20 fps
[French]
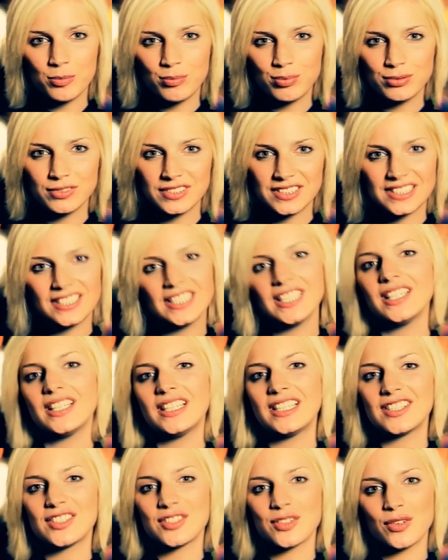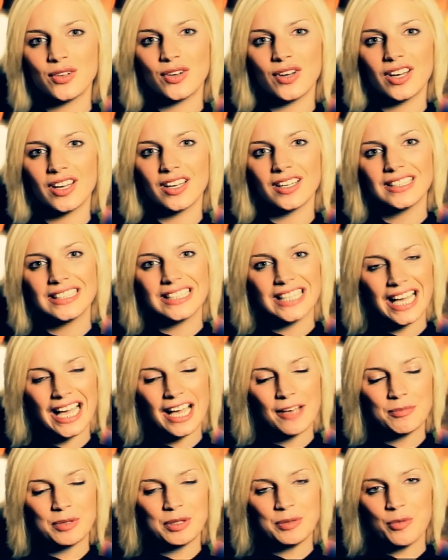de pousser les gens
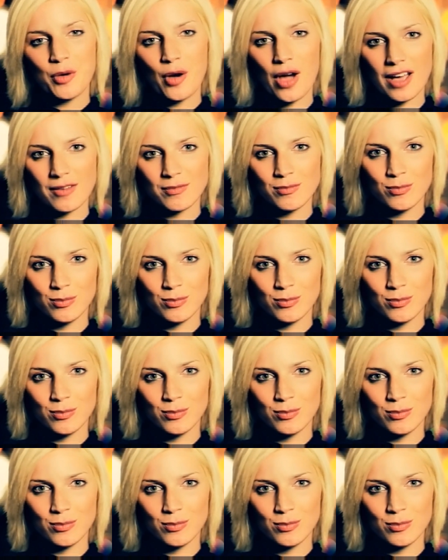rapidement à